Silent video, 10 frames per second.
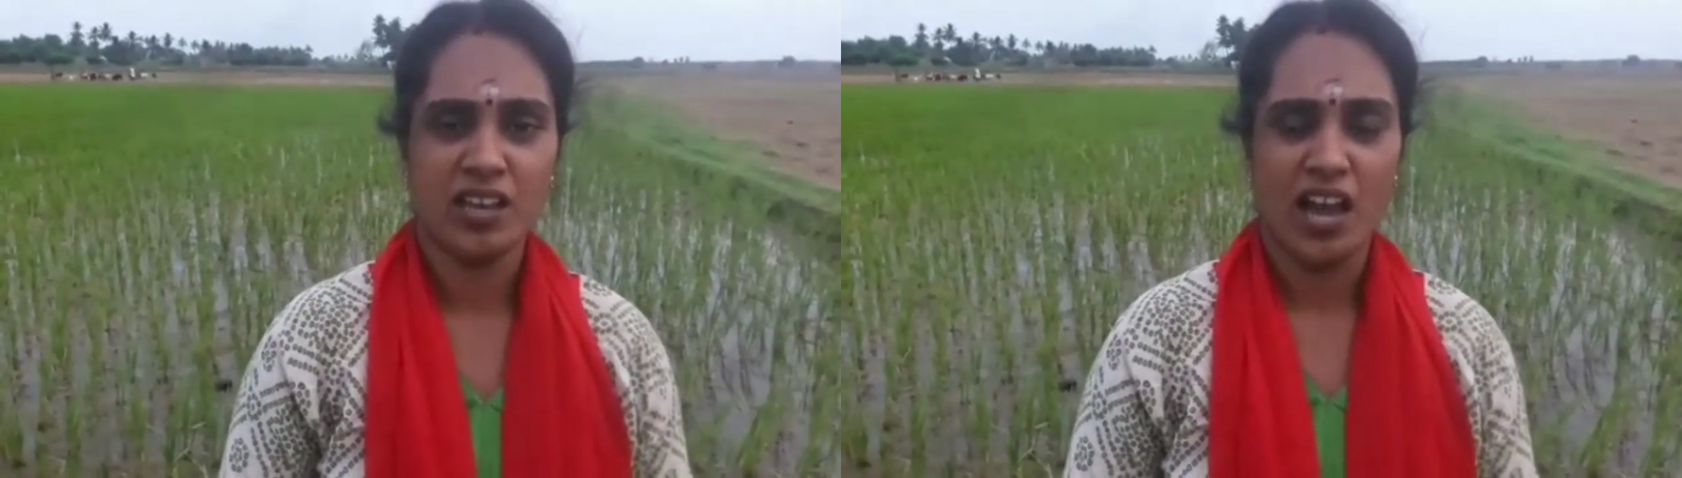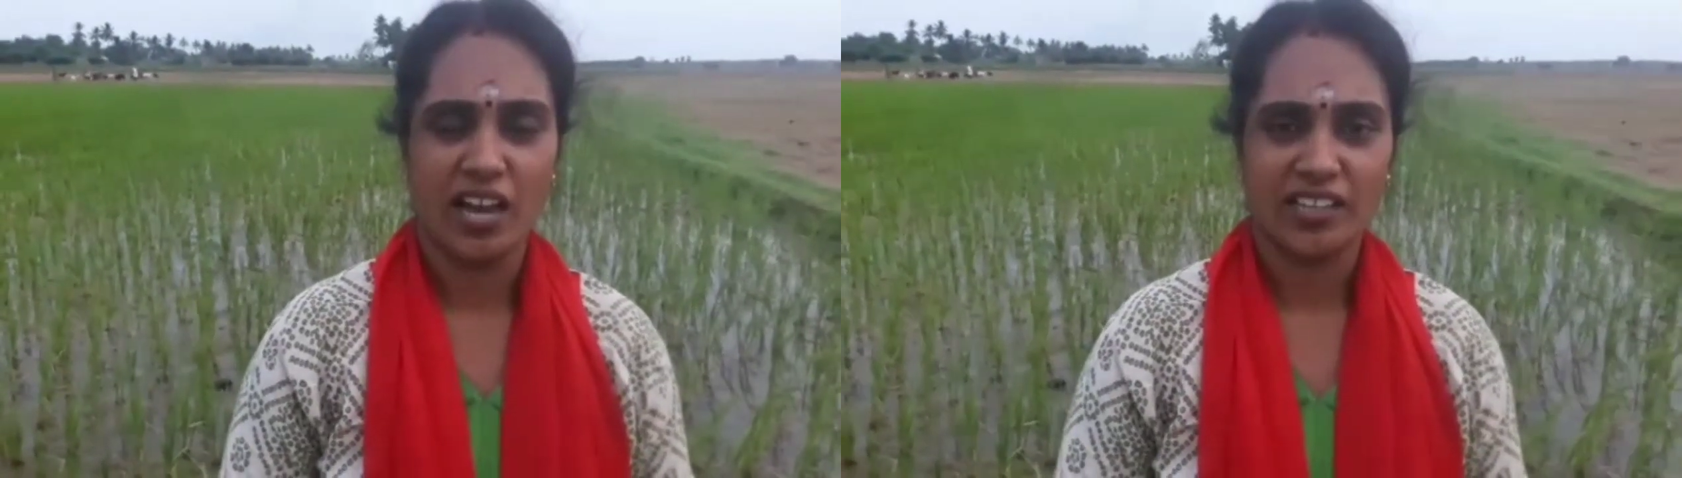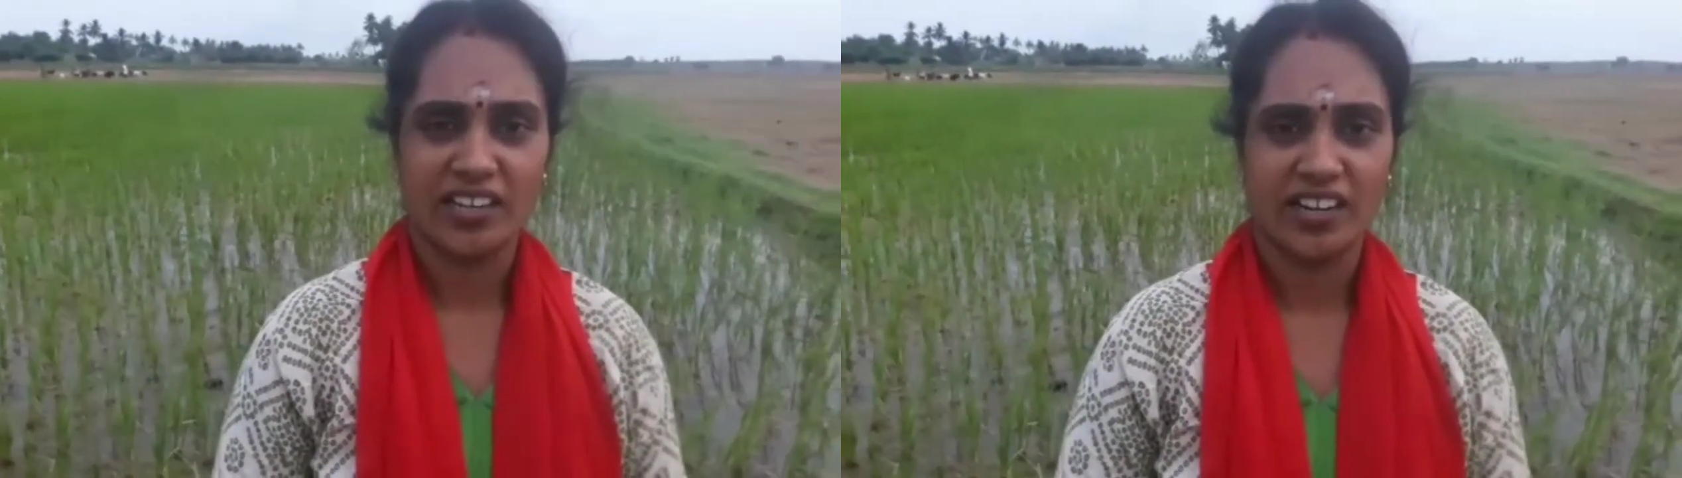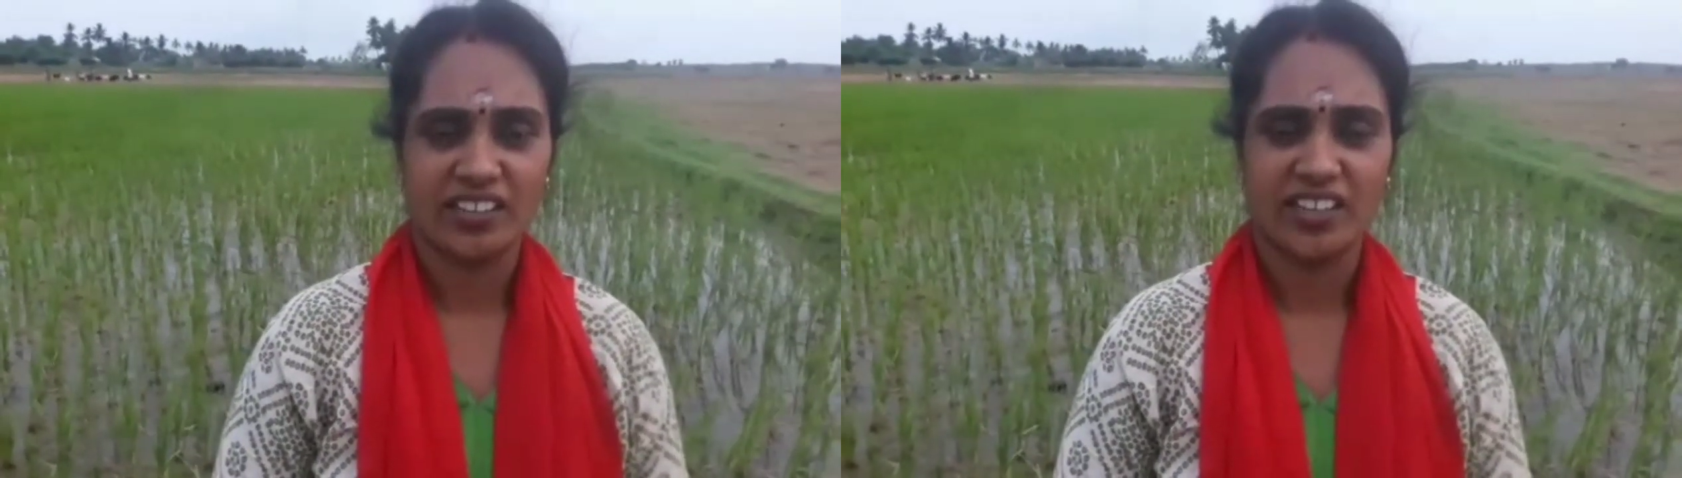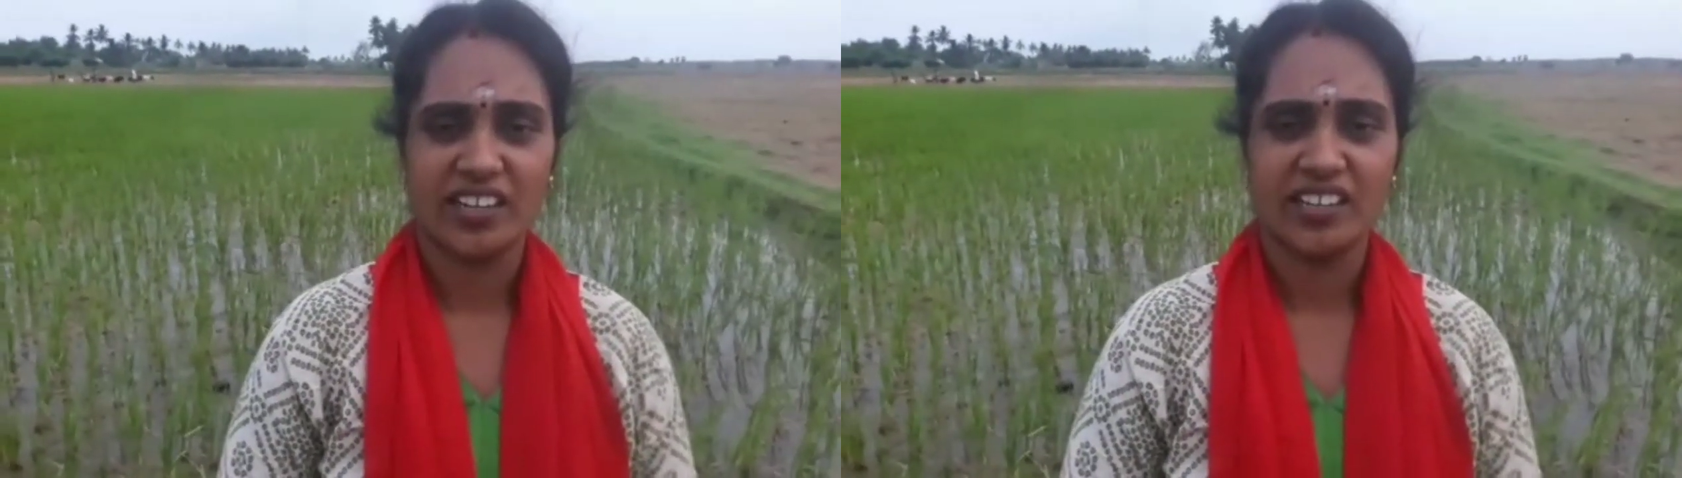இப்போயும்
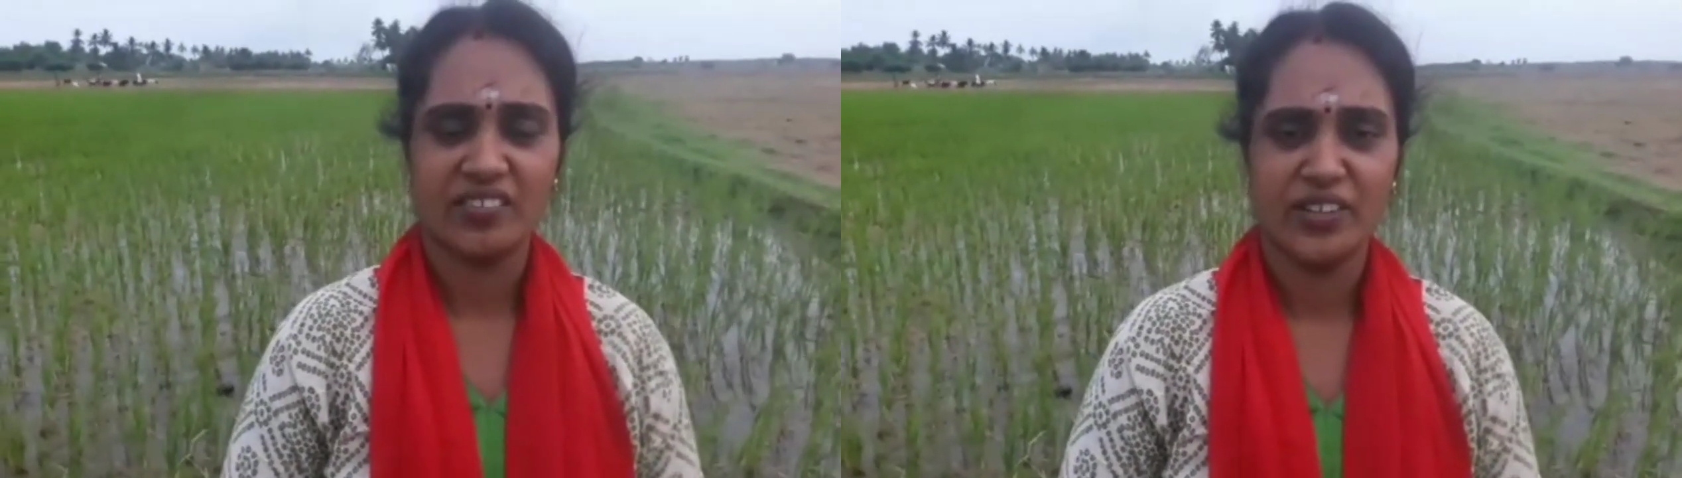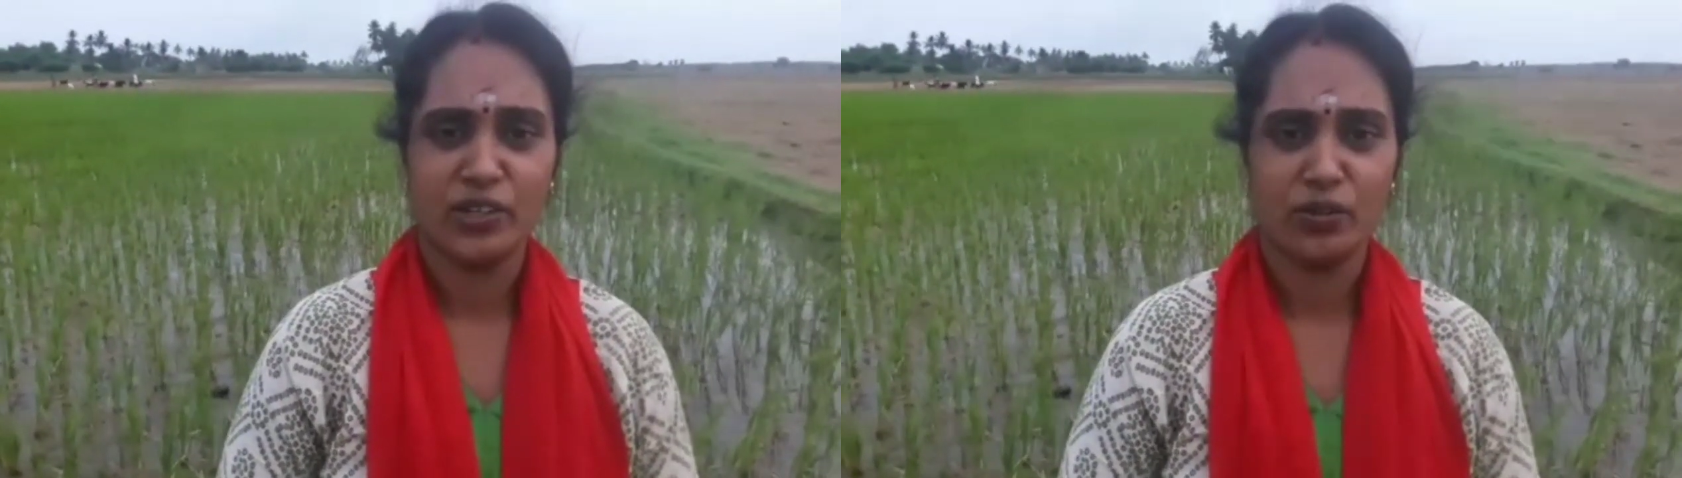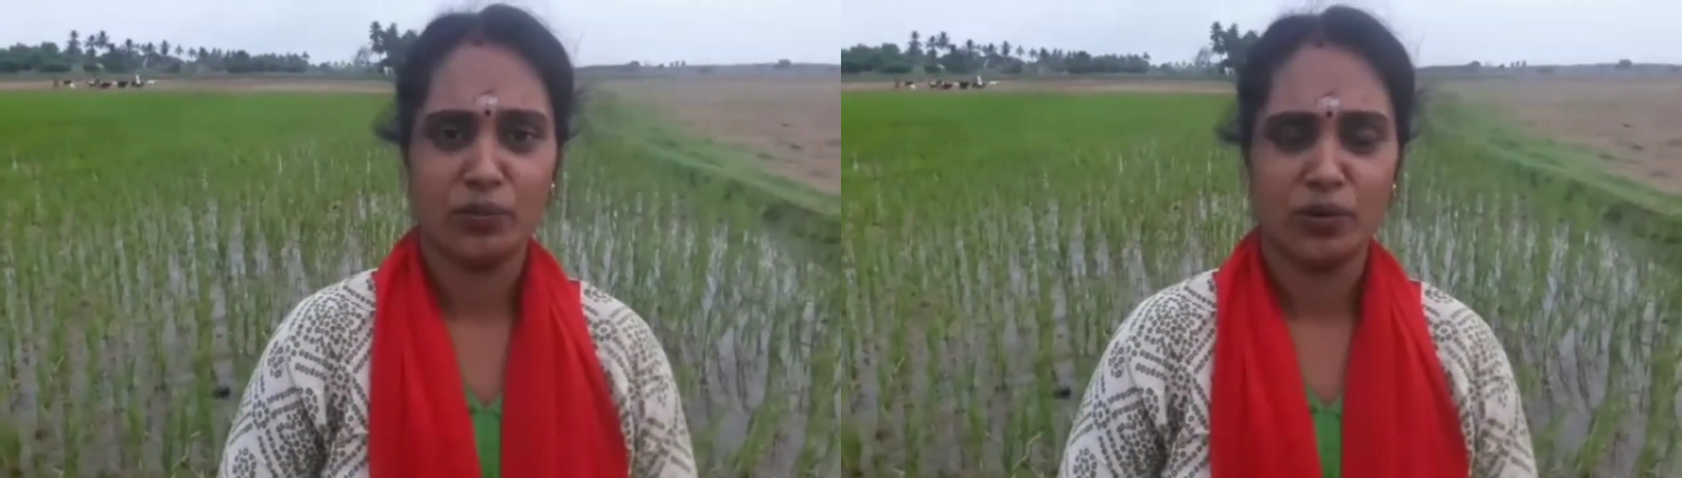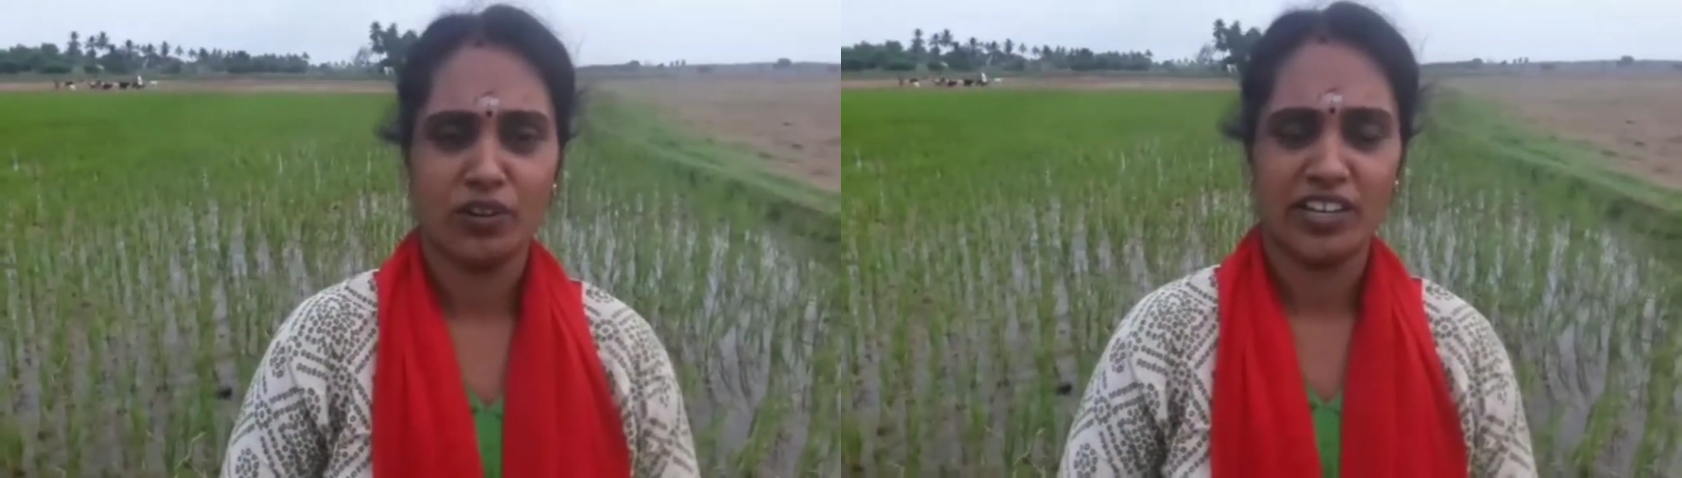நாங்கள் எங்கள் வீட்டில் ரெண்டு